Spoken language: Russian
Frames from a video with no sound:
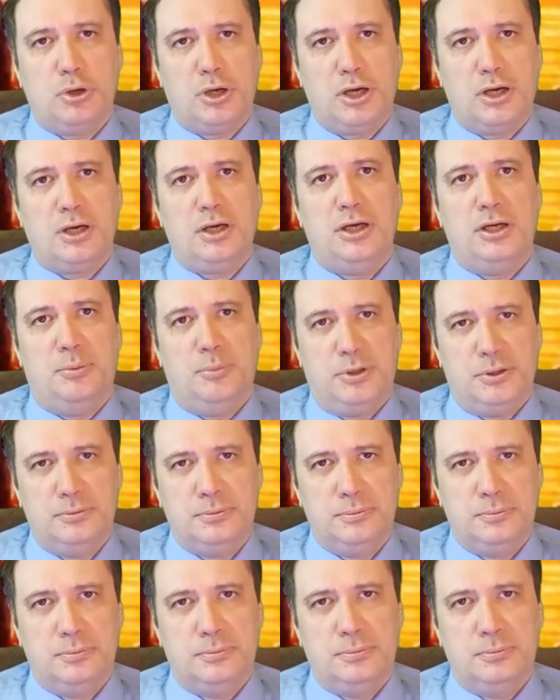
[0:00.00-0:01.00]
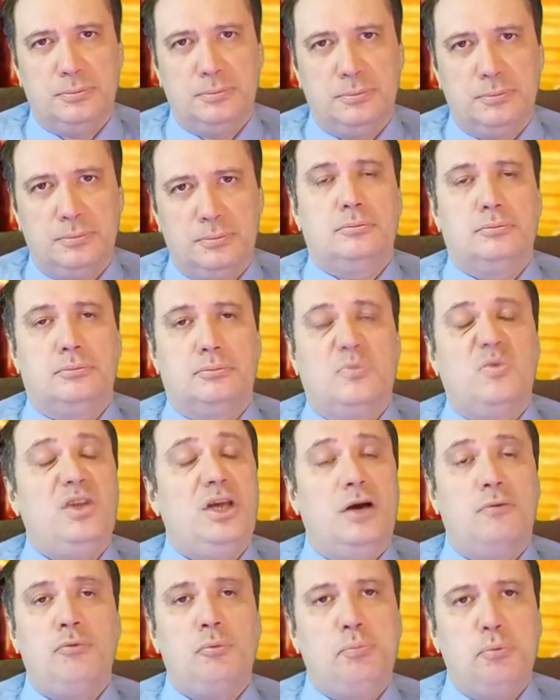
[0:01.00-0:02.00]
Кархайма.
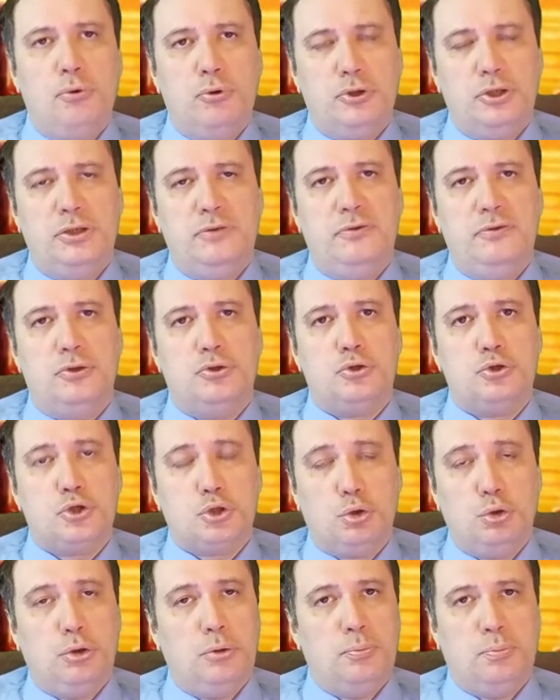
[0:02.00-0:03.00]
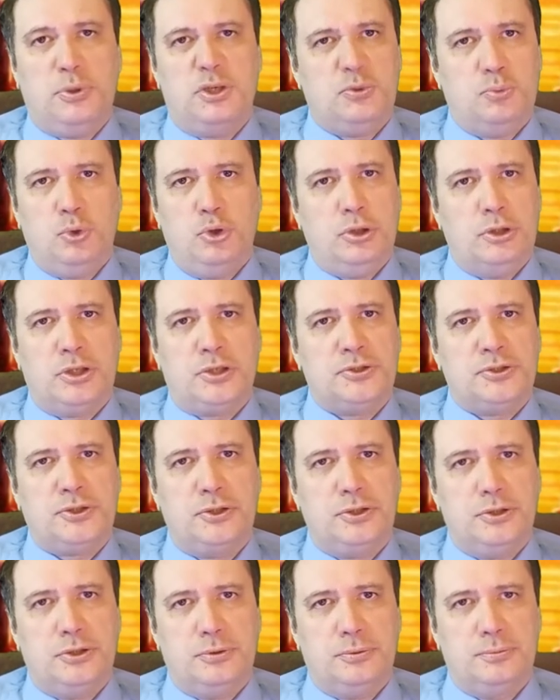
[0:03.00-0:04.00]
Я в упор не вижу, что он позволил
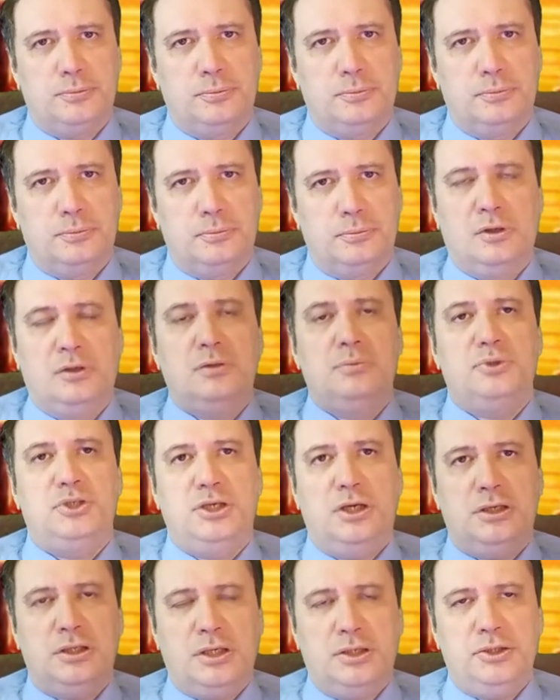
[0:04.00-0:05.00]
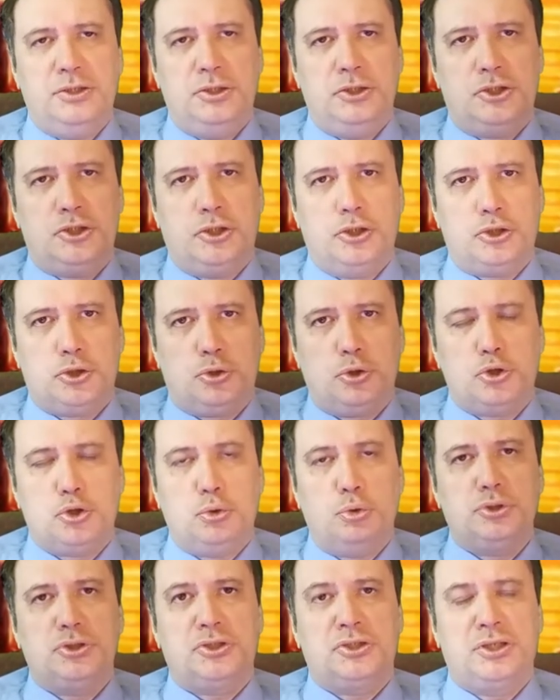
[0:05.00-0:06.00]
раскрыть. Вся надежда, что
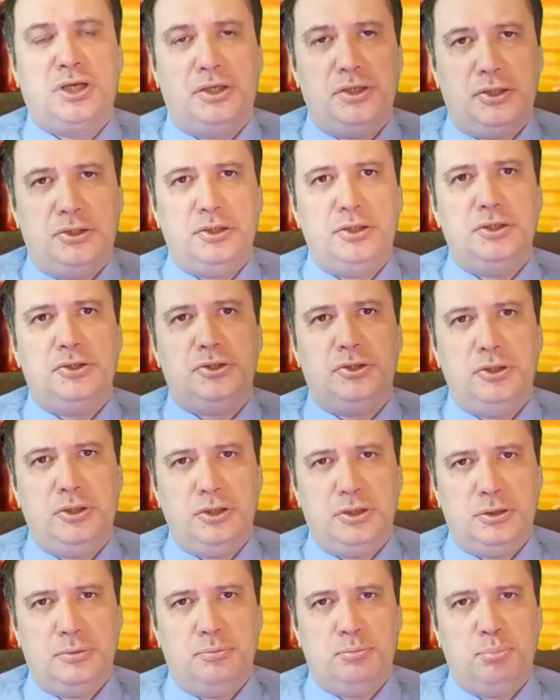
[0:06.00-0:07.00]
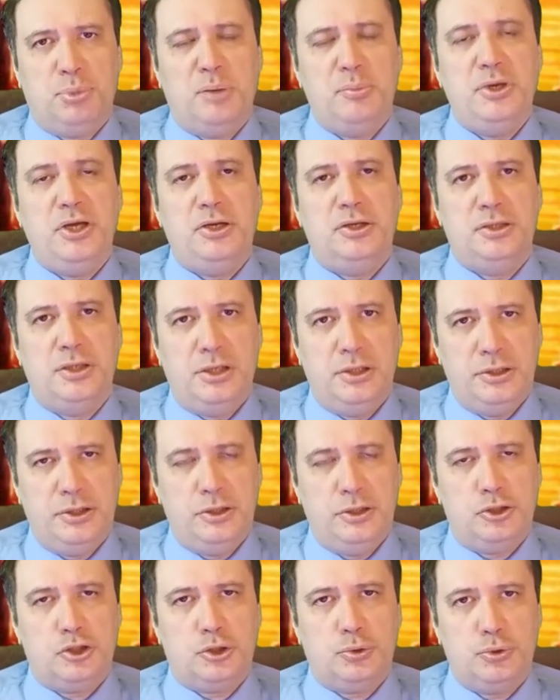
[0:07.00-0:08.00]
что-то станет яснее по мере
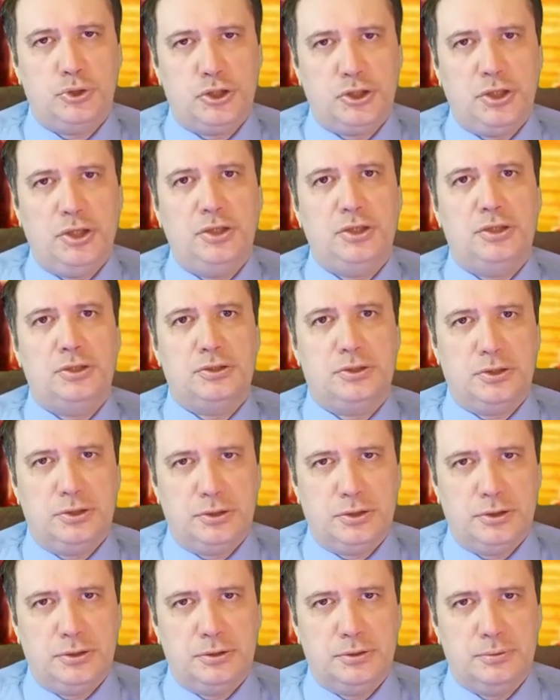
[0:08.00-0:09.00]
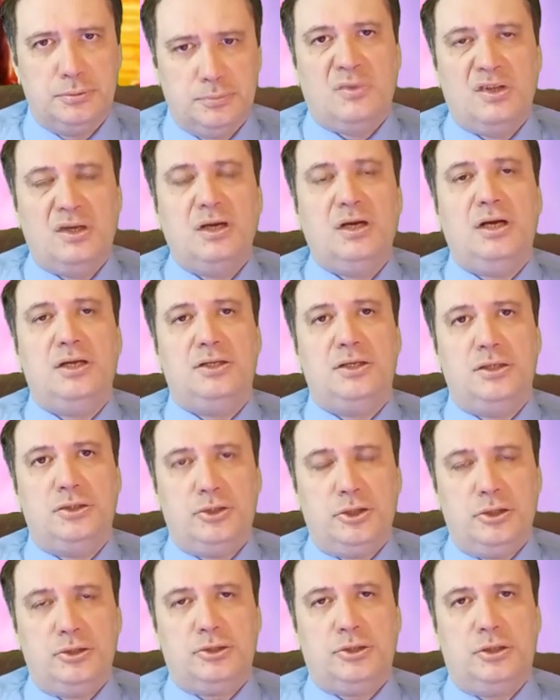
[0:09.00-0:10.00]
дальнейшего чтения цикла. Хотя,
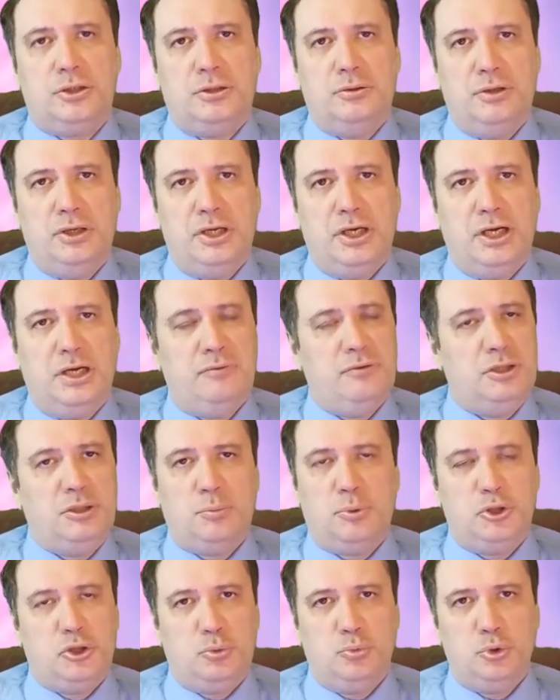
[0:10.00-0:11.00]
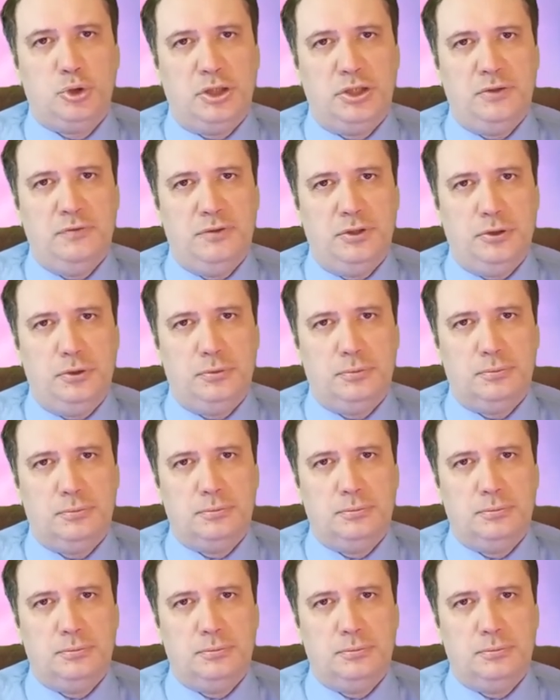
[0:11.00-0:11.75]
честно говоря, я в это почему-то не верю.